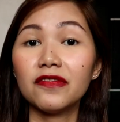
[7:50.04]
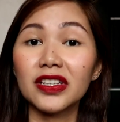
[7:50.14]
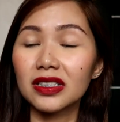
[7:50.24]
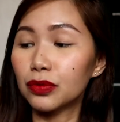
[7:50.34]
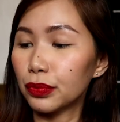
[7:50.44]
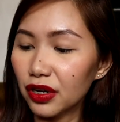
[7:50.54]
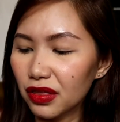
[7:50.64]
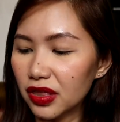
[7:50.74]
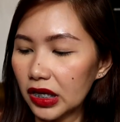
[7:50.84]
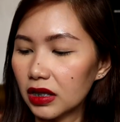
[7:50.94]
if it's
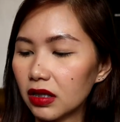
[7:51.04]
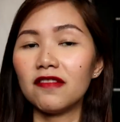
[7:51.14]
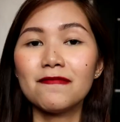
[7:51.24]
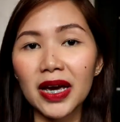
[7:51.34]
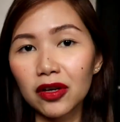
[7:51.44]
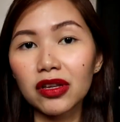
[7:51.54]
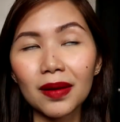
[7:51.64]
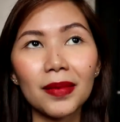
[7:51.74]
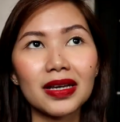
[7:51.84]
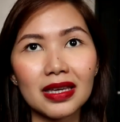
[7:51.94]
worth it. If meron
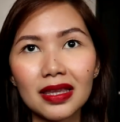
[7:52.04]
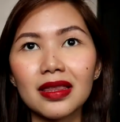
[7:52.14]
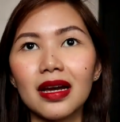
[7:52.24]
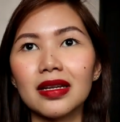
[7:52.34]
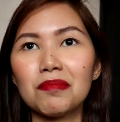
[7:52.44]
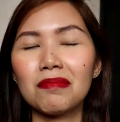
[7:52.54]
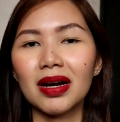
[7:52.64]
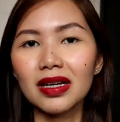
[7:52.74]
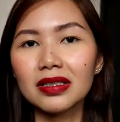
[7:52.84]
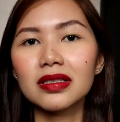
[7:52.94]
kayo makita na
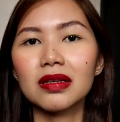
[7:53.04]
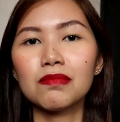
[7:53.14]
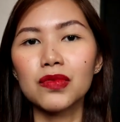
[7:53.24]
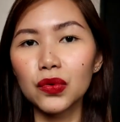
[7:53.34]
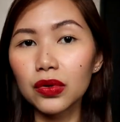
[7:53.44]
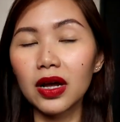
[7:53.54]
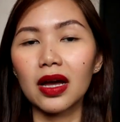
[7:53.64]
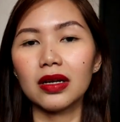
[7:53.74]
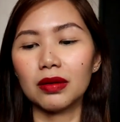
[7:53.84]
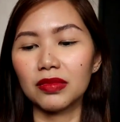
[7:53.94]
mas
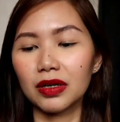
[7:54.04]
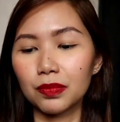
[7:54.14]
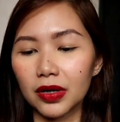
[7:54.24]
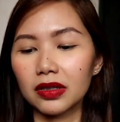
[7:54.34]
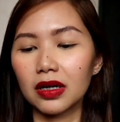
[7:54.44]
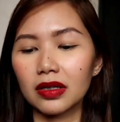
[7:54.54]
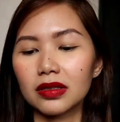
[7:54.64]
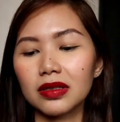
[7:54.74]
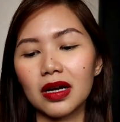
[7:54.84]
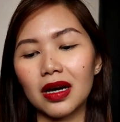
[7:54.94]
mura na mga
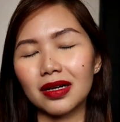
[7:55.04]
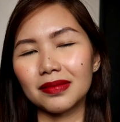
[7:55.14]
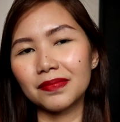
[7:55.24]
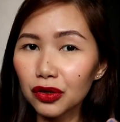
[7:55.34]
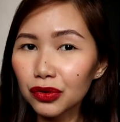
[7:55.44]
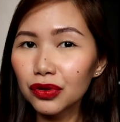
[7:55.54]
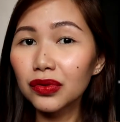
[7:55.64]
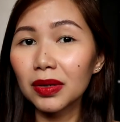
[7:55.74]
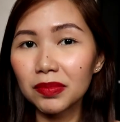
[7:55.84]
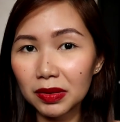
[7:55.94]
products na ganun
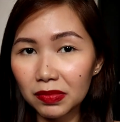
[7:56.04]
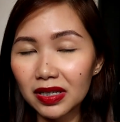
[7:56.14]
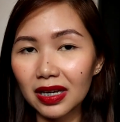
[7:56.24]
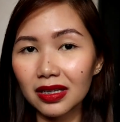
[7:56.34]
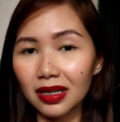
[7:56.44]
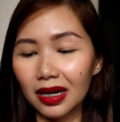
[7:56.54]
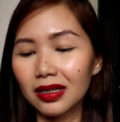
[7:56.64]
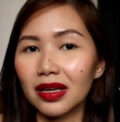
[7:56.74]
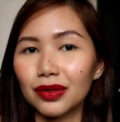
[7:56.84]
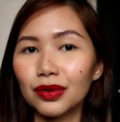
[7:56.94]
yung nabibigay
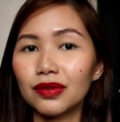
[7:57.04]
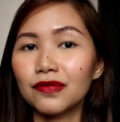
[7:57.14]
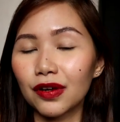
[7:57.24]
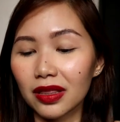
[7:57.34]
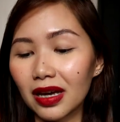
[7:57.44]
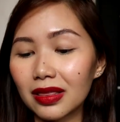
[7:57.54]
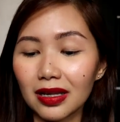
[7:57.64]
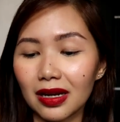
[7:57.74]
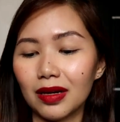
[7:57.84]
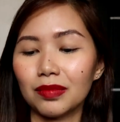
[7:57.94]
niya, then go for that
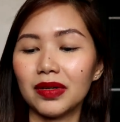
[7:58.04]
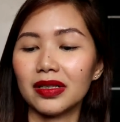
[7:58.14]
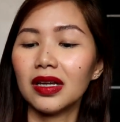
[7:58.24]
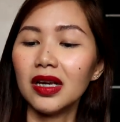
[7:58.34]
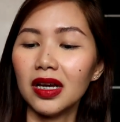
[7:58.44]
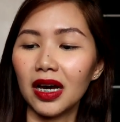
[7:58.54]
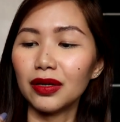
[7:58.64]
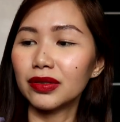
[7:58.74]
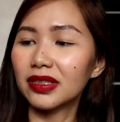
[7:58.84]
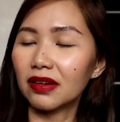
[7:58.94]
na lang. But
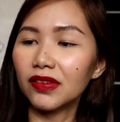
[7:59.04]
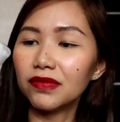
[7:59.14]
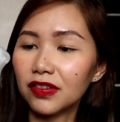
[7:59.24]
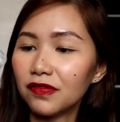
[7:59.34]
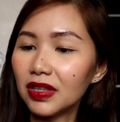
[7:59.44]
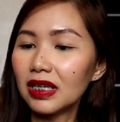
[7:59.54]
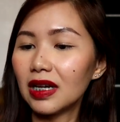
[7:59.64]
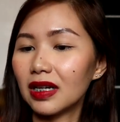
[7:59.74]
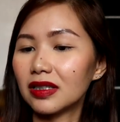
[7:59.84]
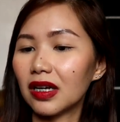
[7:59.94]
ayun,
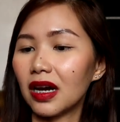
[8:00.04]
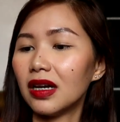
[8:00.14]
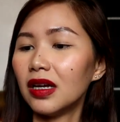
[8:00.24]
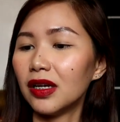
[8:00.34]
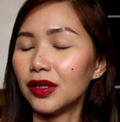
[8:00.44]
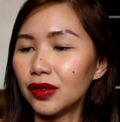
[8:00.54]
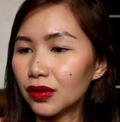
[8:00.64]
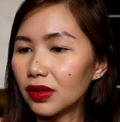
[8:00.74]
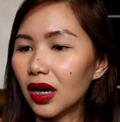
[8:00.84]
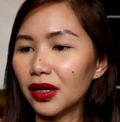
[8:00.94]
750 nga siya.
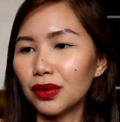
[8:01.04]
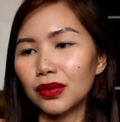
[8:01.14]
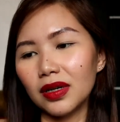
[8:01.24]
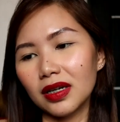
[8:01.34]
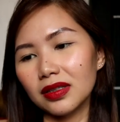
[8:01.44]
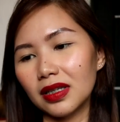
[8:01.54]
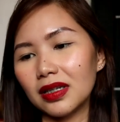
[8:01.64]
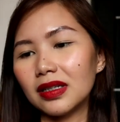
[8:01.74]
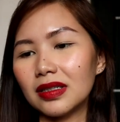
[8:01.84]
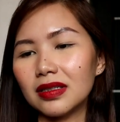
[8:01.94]
Yung ano ko lang
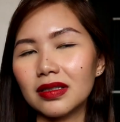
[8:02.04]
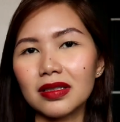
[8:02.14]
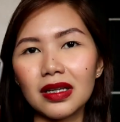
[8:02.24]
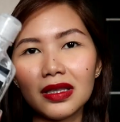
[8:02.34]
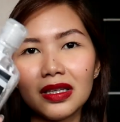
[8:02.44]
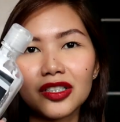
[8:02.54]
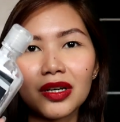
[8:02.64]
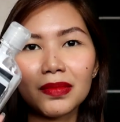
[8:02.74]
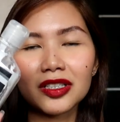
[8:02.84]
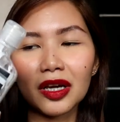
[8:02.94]
din is hindi
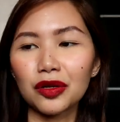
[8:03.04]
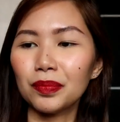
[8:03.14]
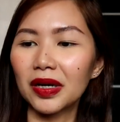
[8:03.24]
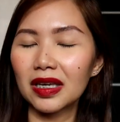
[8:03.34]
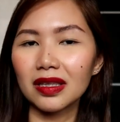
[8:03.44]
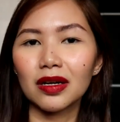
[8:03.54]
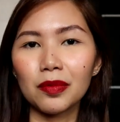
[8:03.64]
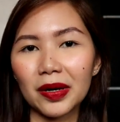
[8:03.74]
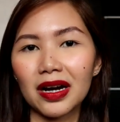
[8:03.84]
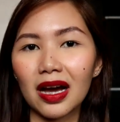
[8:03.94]
siya masyadong
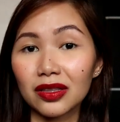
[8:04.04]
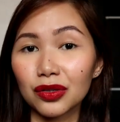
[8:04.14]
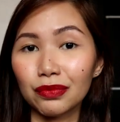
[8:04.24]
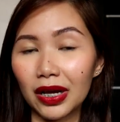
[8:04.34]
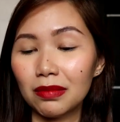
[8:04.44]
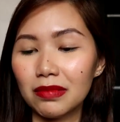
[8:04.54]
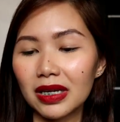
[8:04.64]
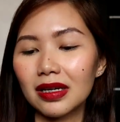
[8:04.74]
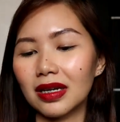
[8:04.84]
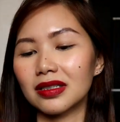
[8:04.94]
pakita ko, parang
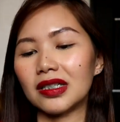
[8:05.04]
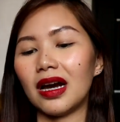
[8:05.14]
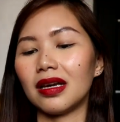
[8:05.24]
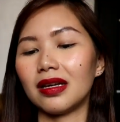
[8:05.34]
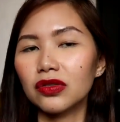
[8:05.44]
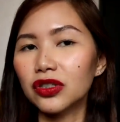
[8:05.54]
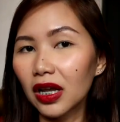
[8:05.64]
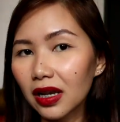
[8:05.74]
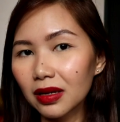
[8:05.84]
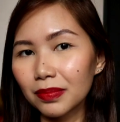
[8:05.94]
underwhelming lang siya. Eh.
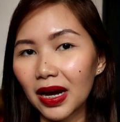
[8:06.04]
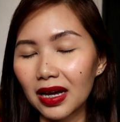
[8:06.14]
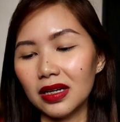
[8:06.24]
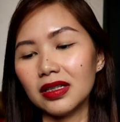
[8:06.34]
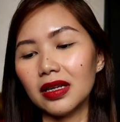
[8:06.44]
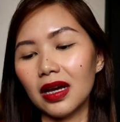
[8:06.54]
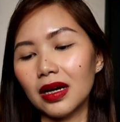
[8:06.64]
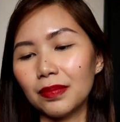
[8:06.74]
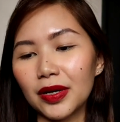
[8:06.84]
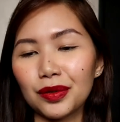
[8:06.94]
Social ng pangalan
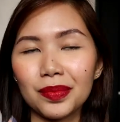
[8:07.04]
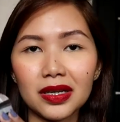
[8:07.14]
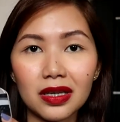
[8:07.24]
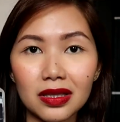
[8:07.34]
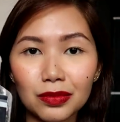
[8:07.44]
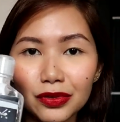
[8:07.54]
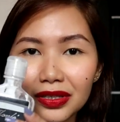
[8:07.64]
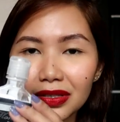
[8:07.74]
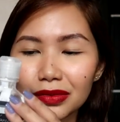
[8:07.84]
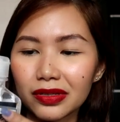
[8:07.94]
niya, pero pakita
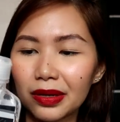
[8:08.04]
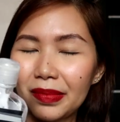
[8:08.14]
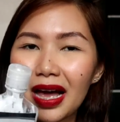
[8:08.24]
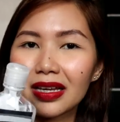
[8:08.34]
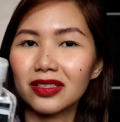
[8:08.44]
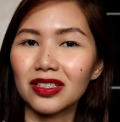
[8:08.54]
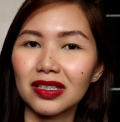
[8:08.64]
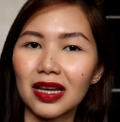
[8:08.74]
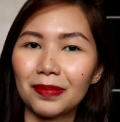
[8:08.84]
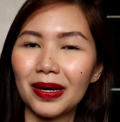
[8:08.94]
mo dito sa
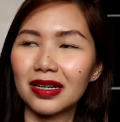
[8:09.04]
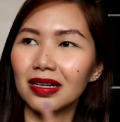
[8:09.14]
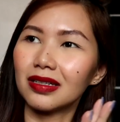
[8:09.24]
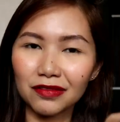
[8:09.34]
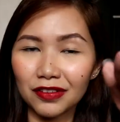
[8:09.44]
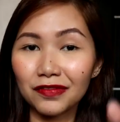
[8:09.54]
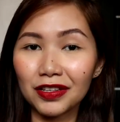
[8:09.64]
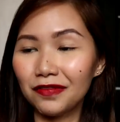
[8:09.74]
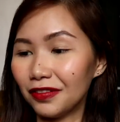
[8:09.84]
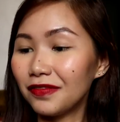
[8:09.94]
packaging niya, parang
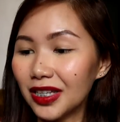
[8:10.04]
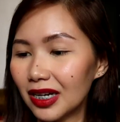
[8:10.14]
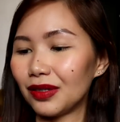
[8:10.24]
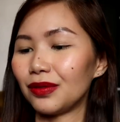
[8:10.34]
50-50